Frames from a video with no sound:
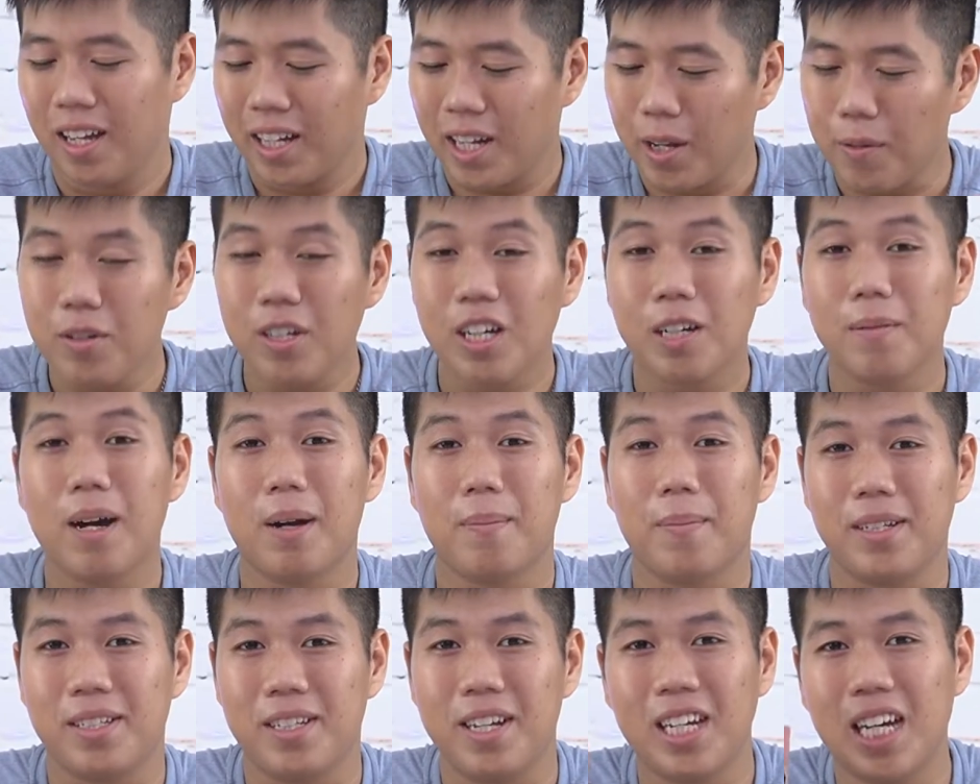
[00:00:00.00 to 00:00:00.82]
Nếu như các
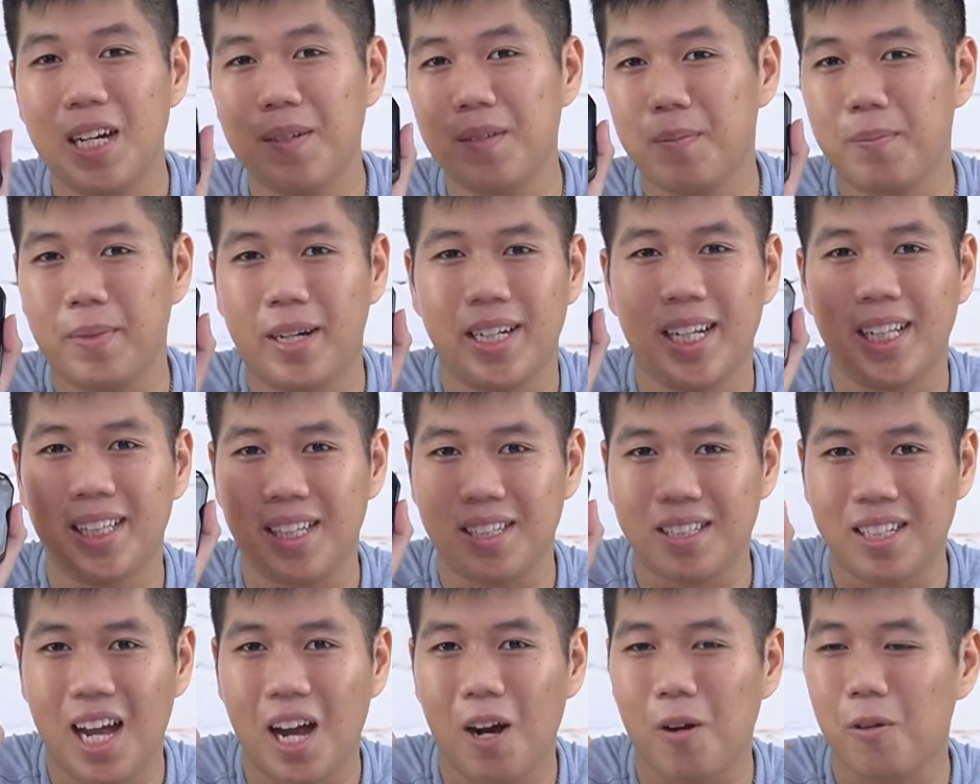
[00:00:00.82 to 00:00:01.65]
bạn mà chơi game trên máy này
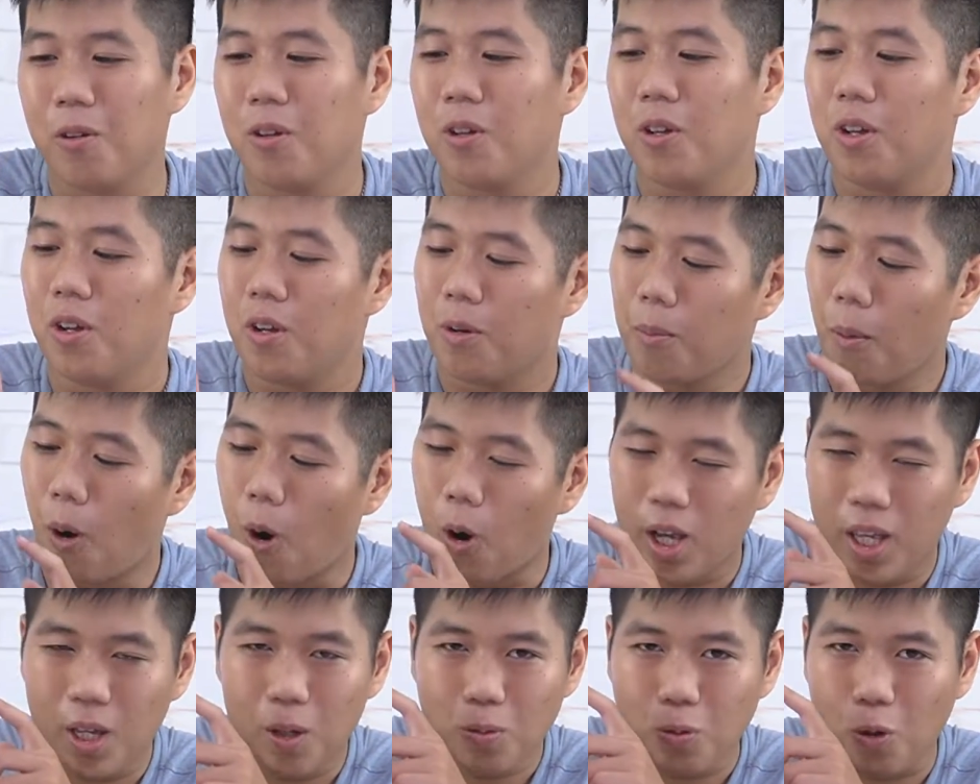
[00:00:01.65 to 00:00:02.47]
thì sao?
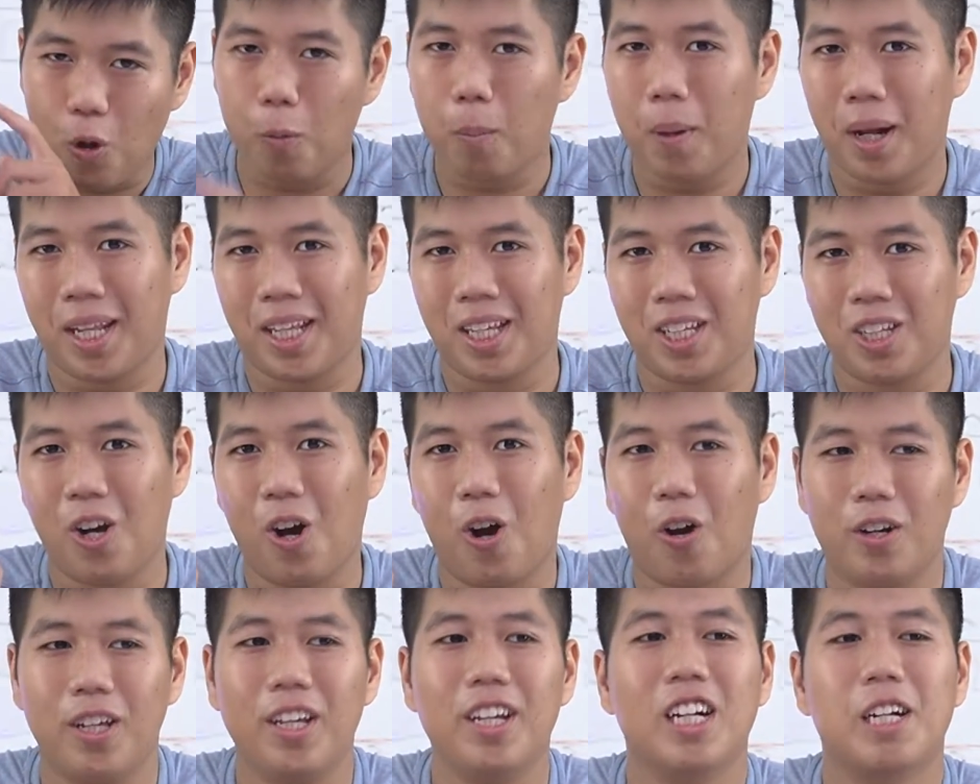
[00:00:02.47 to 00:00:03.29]
bỏ cái yếu tố màn hình
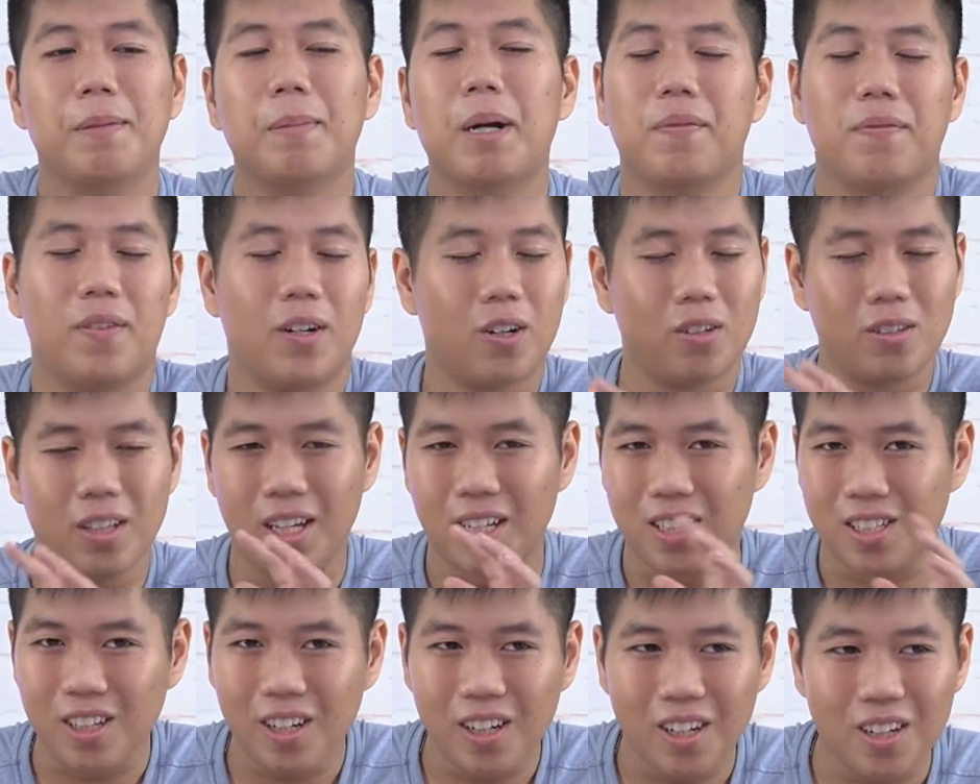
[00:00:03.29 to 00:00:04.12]
nhỏ đi các bạn vẫn có
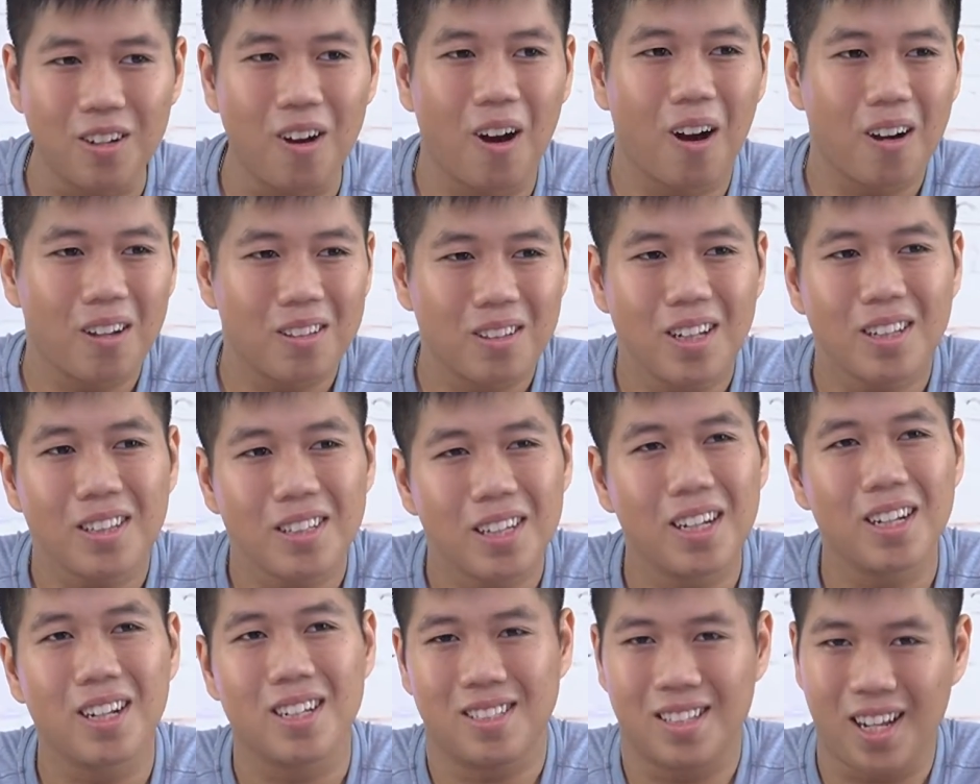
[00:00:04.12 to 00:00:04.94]
thể chơi được tất
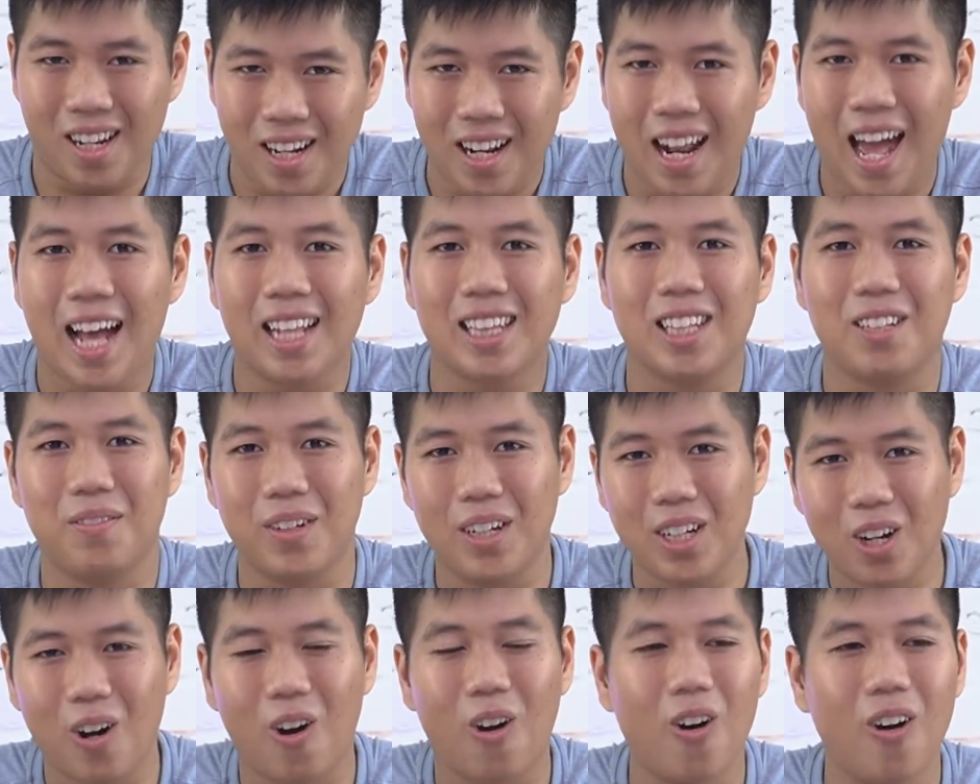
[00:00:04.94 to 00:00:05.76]
nhiên là giật lag thì
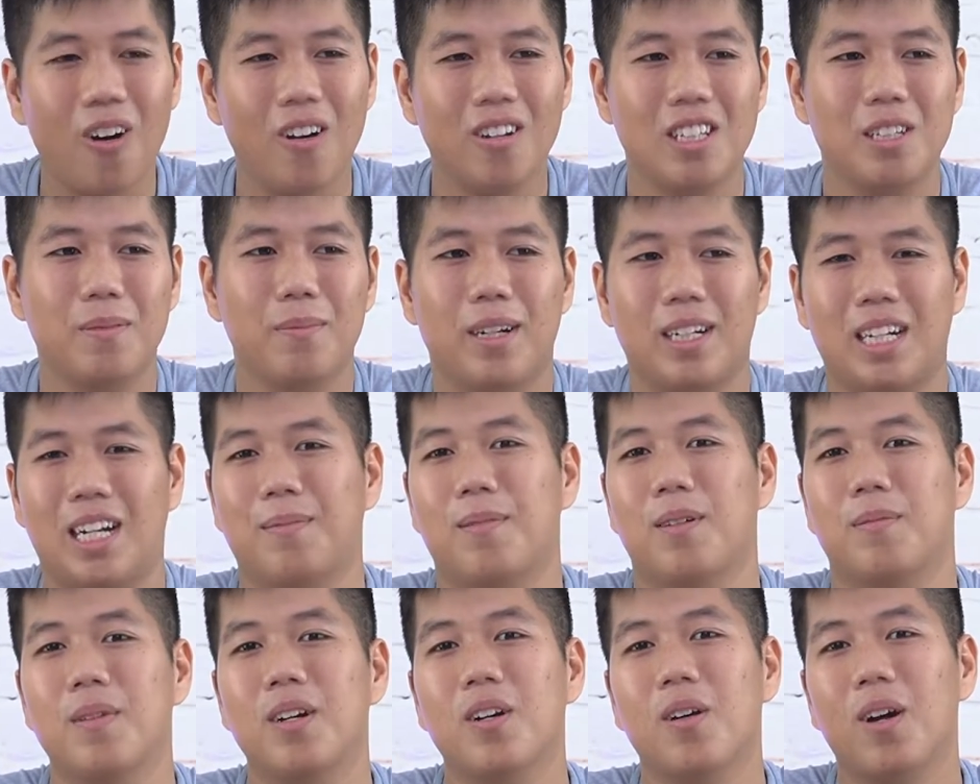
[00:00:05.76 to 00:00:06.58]
vẫn có nhưng mà
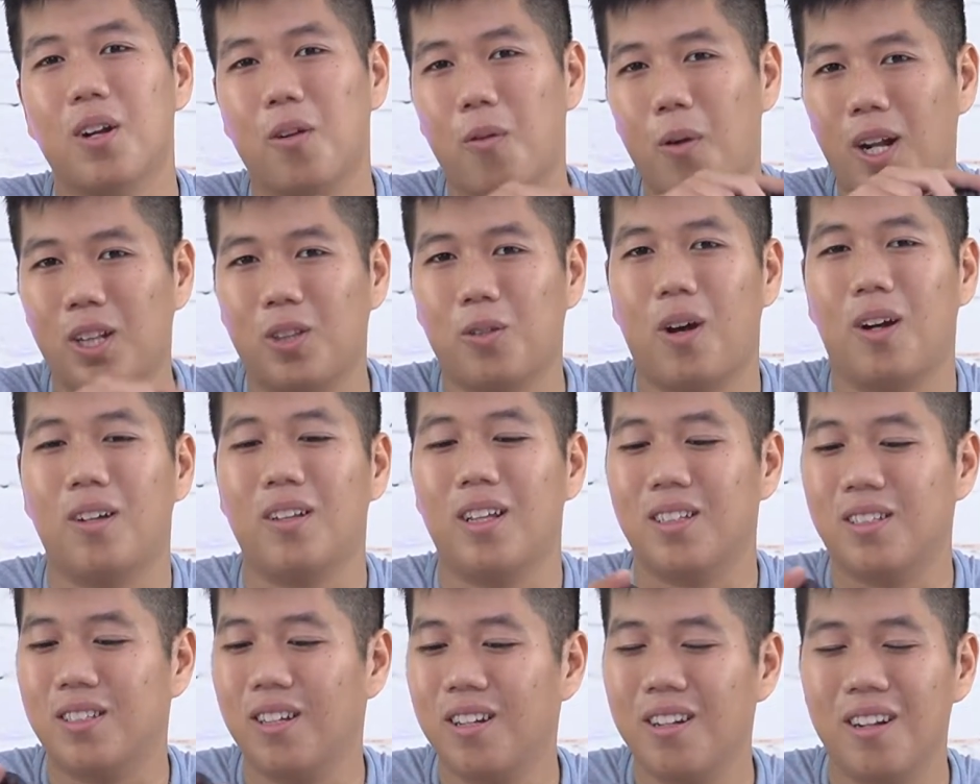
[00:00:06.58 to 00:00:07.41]
nằm ở mức các bạn hoàn toàn
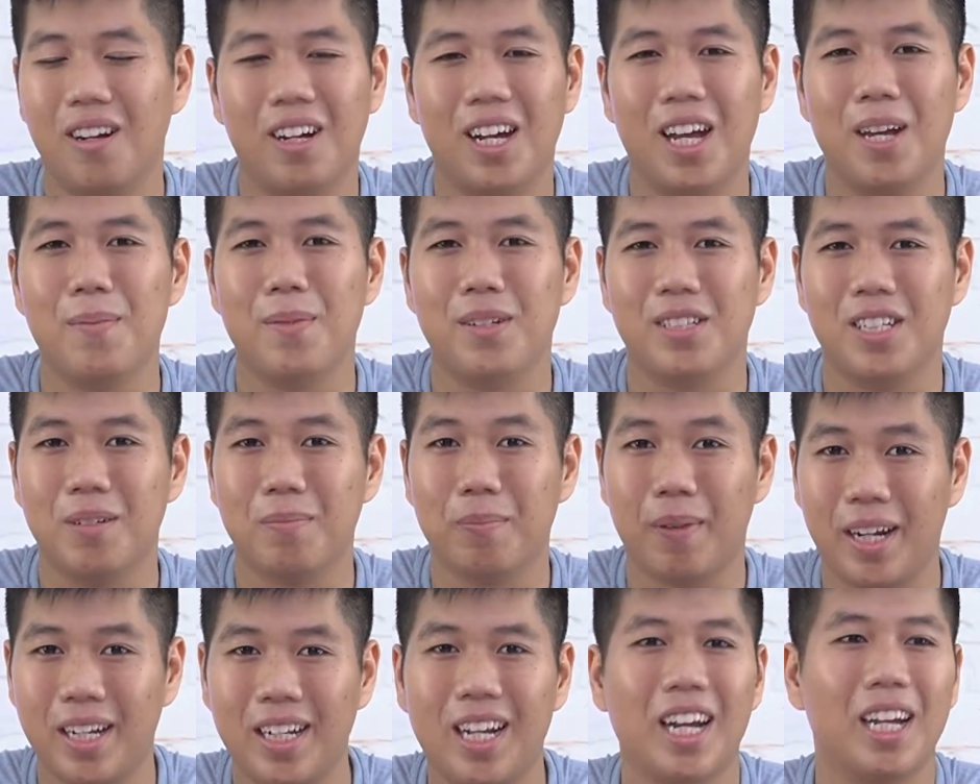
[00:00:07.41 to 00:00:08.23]
có thể chơi được game ở
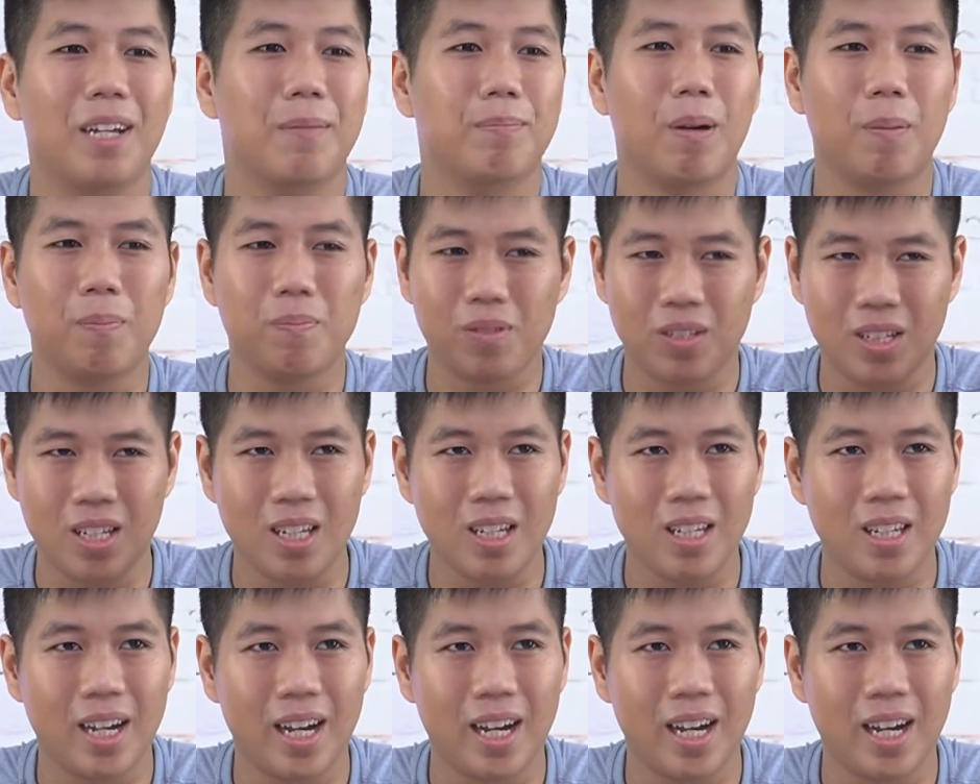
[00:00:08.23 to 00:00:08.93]
trên máy này PUBG